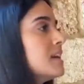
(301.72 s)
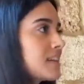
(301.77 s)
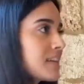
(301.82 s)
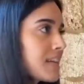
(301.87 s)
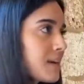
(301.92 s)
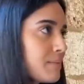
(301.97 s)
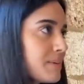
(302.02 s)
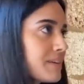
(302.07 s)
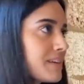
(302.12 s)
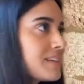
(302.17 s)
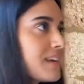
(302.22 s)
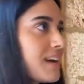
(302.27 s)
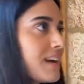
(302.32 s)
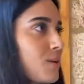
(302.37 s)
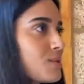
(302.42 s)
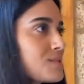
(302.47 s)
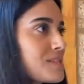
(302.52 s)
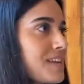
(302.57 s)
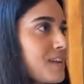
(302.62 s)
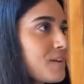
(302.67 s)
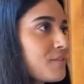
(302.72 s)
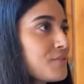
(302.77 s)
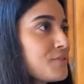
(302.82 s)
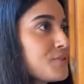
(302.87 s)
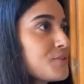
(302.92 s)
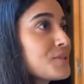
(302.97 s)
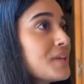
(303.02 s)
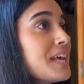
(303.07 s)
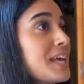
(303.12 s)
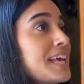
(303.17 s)
كمان أهلا وسهلا فيهم
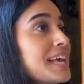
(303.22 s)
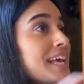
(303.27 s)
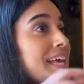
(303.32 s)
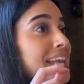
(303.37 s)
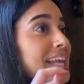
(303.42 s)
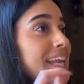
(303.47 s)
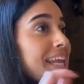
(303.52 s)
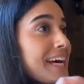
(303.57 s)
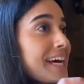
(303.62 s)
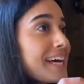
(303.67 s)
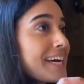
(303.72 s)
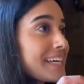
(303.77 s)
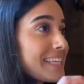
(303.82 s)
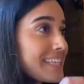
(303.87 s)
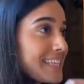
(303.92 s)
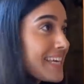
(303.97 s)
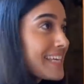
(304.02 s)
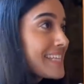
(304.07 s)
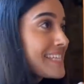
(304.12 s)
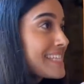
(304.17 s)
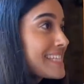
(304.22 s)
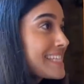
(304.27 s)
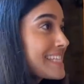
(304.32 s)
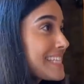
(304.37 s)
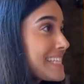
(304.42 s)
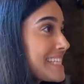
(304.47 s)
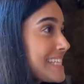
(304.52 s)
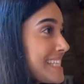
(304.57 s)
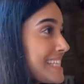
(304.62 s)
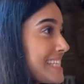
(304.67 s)
كنا عم شو هي ما بدها شيء بس مع
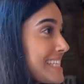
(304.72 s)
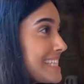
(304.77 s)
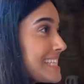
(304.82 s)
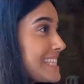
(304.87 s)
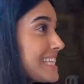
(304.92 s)
باسبورو